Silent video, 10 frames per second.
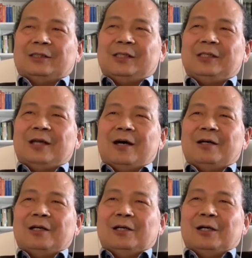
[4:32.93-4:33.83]
第一呢，
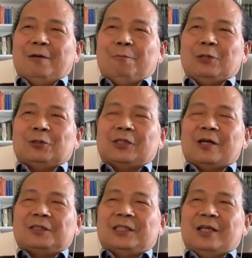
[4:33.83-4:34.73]
呃，没有
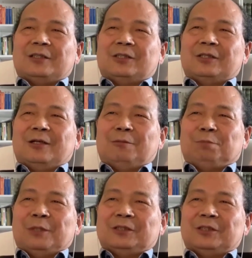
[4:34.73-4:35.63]
上线，这个
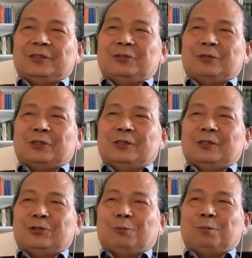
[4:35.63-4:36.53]
本身就
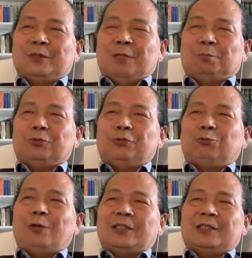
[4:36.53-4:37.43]
是就也不去
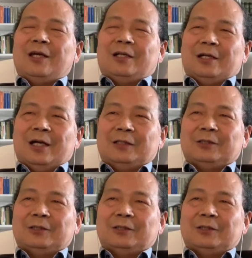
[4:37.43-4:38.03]
兑现了啊。